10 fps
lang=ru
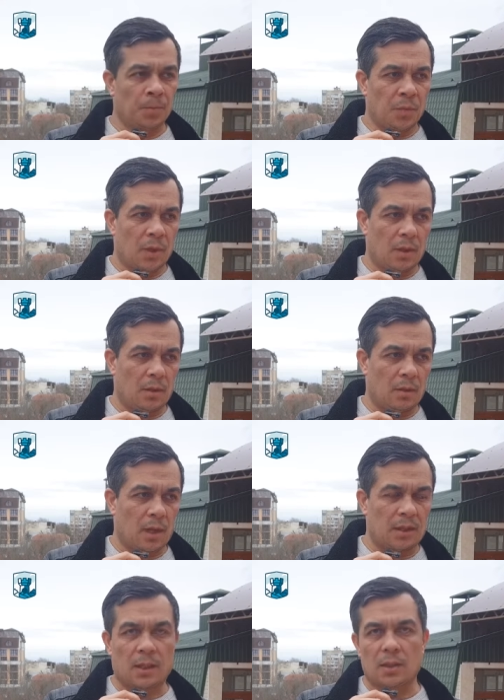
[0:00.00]
Э,
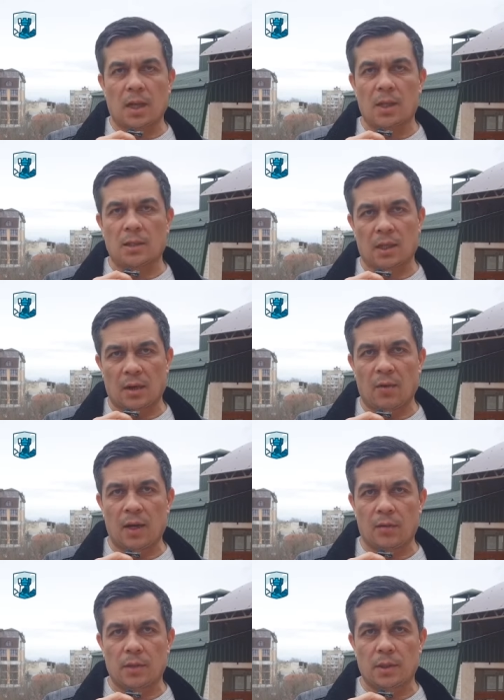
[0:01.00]
отказались
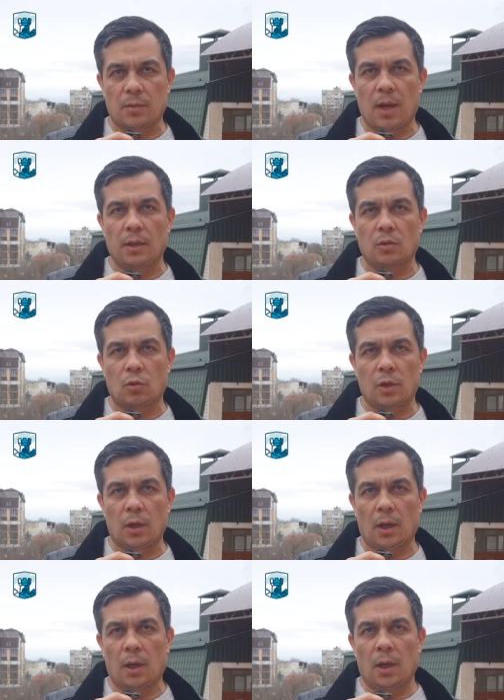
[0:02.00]
оговаривать себя и
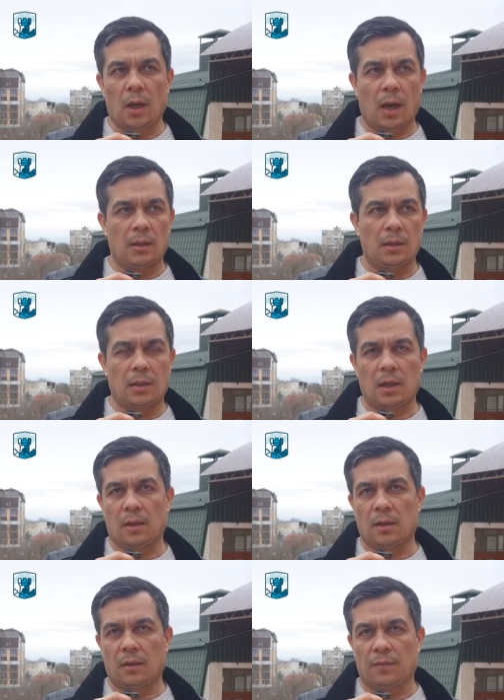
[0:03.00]
других, а не
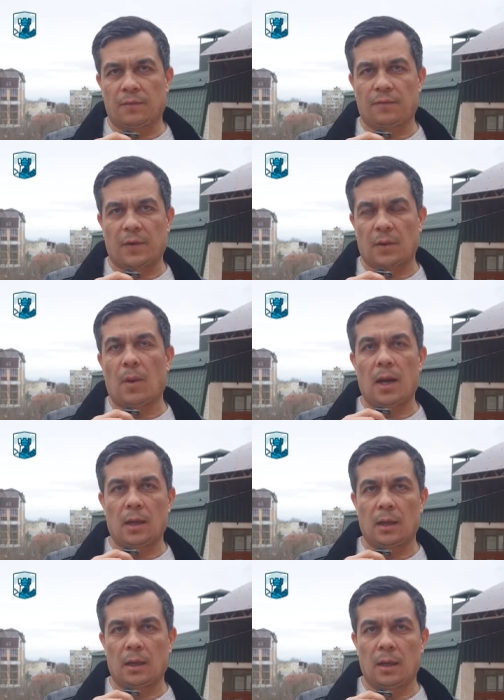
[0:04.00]
те
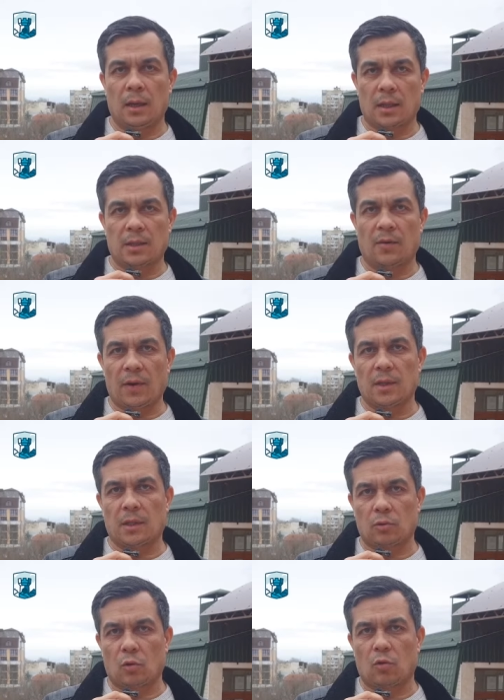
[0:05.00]
формальные основания,
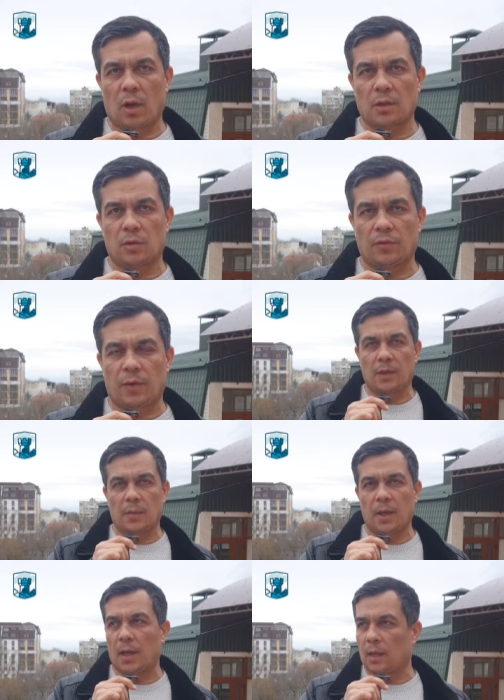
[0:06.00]
которые указывает
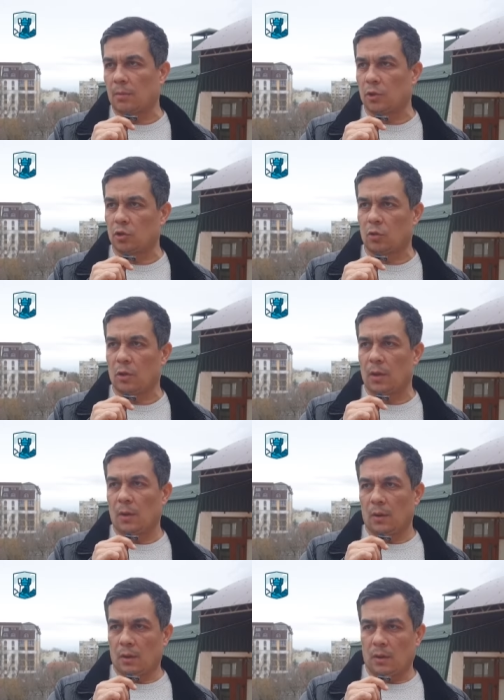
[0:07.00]
ФСБ, якобы, что
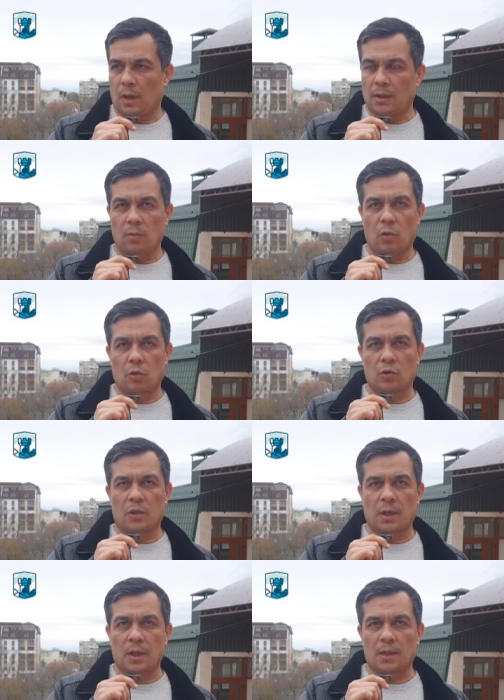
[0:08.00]
э, они могут
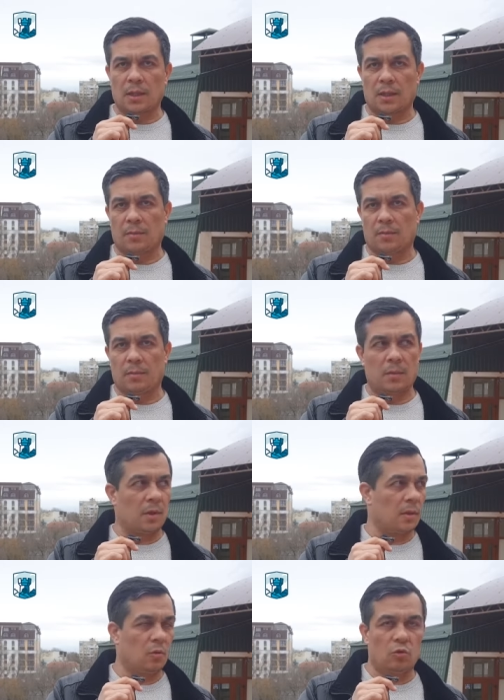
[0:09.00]
скрыться, там,
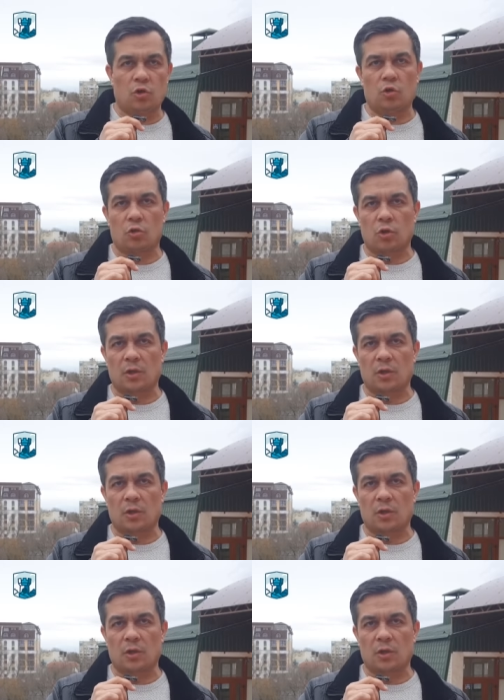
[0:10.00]
э, уничтожить